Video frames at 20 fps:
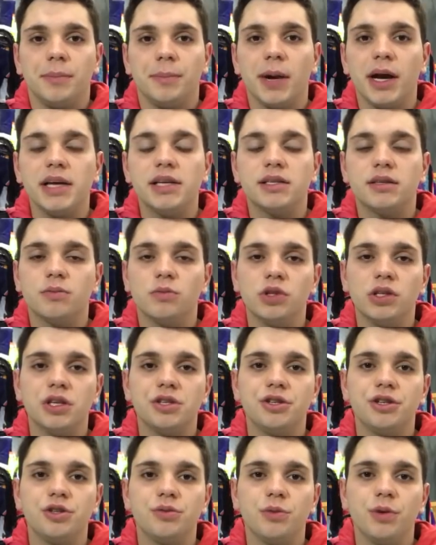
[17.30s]
Mas
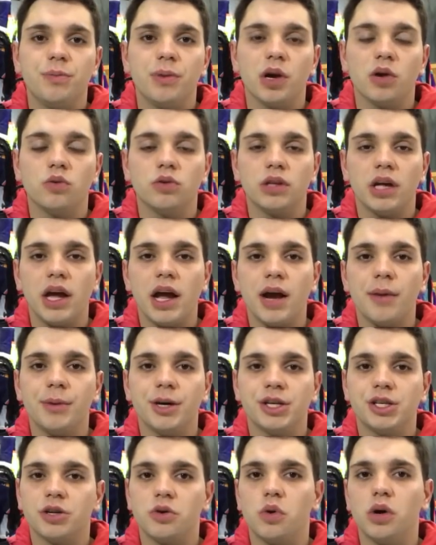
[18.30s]
muita gente me pergunta,
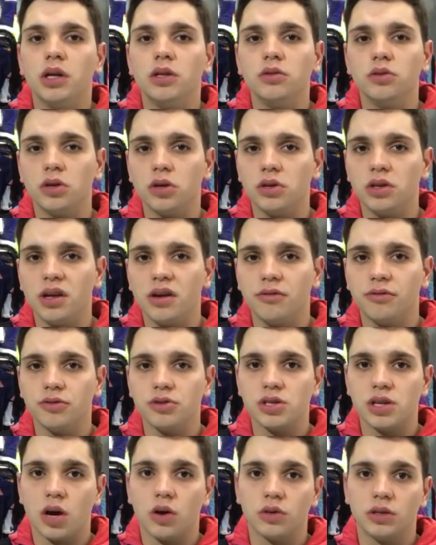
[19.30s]
Herbert, quando que eu devo
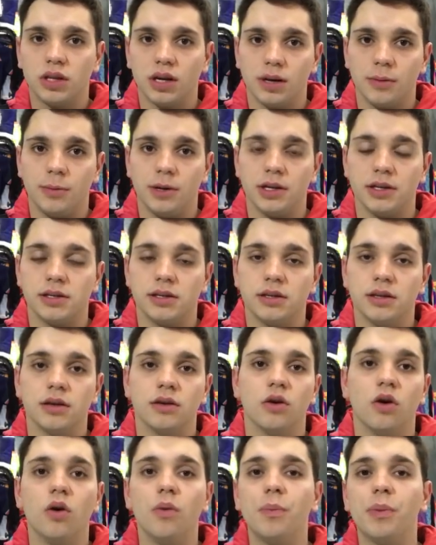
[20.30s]
usar o Tubless?
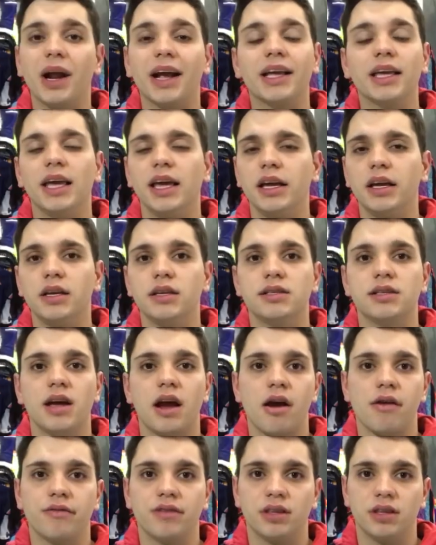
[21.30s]
Ou para que, que
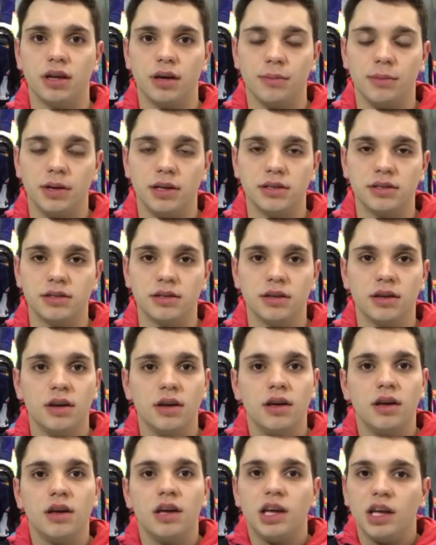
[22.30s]
serve Tubless?
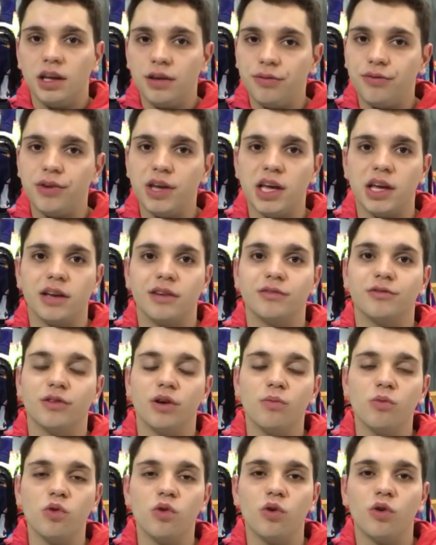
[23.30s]
Enfim,
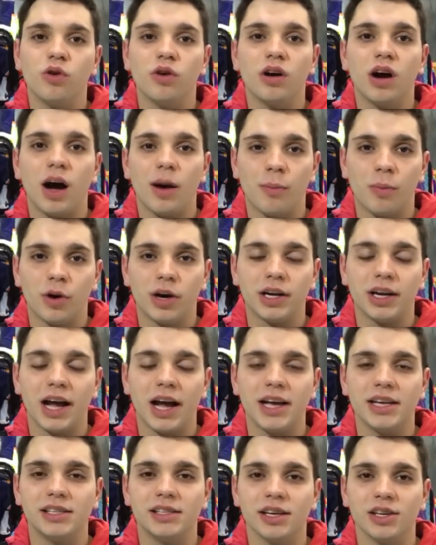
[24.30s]
vamos
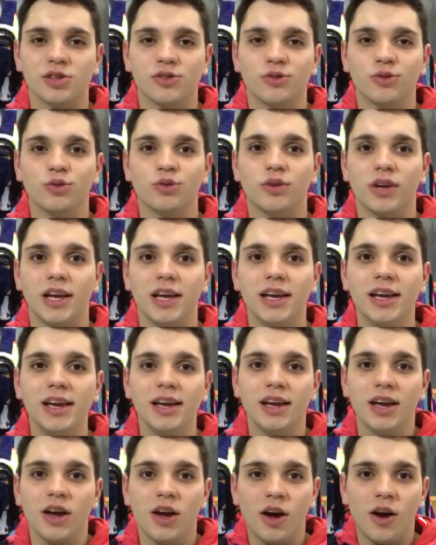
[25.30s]
abordar esse assunto
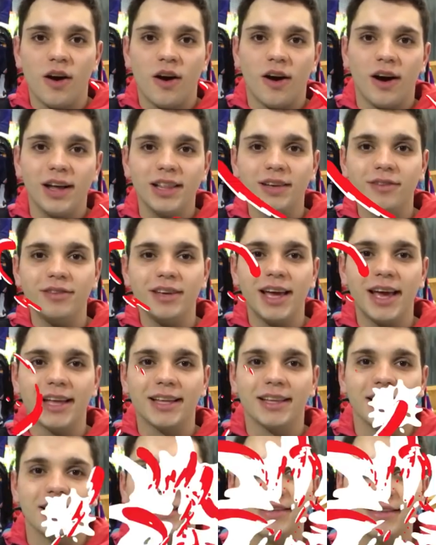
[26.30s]
aí. Roda a
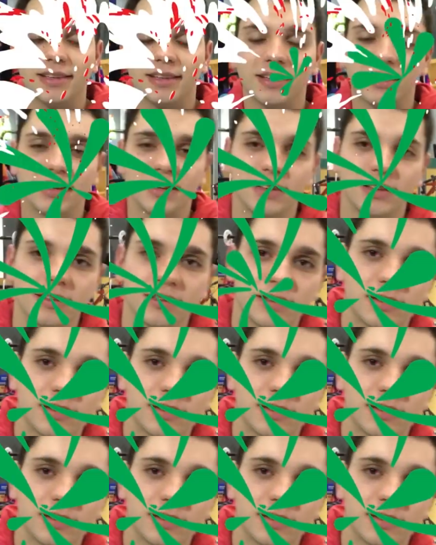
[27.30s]
vinheta! Música